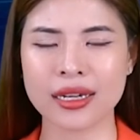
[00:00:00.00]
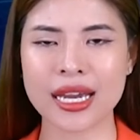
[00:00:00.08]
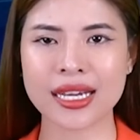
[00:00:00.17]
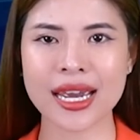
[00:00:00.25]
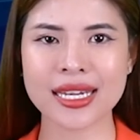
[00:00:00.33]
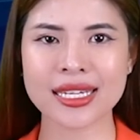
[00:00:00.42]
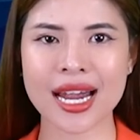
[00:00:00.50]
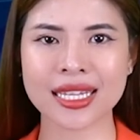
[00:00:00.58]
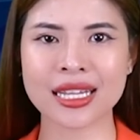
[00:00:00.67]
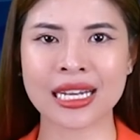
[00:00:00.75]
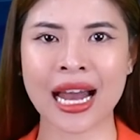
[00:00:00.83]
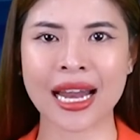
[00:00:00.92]
để gây ra
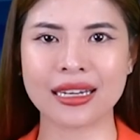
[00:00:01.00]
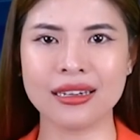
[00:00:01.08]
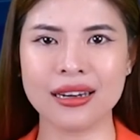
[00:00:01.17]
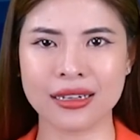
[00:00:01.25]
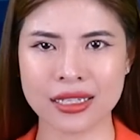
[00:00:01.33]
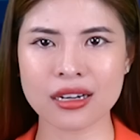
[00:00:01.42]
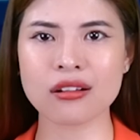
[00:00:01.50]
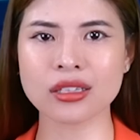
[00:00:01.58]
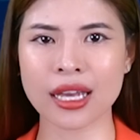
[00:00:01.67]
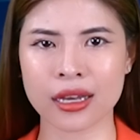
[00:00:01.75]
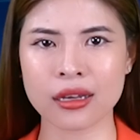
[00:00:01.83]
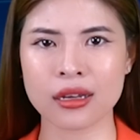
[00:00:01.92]
thiệt hại lớn nhất có
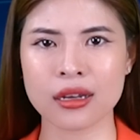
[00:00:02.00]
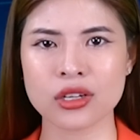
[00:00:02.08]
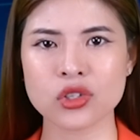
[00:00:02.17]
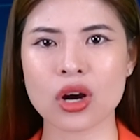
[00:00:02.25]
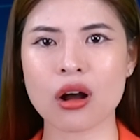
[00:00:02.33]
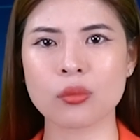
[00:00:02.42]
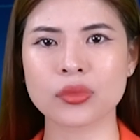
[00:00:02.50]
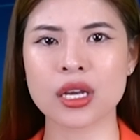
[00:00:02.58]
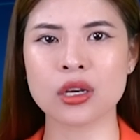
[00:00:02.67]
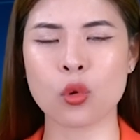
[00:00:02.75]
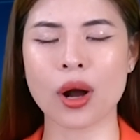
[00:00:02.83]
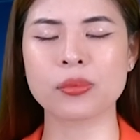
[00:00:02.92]
thể cho công
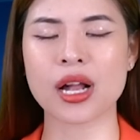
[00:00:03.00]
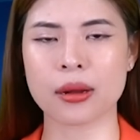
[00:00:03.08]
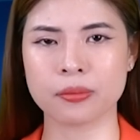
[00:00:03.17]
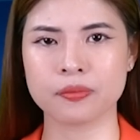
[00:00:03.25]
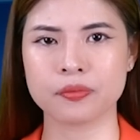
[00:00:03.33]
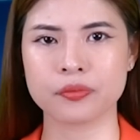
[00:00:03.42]
ty của ông Trump.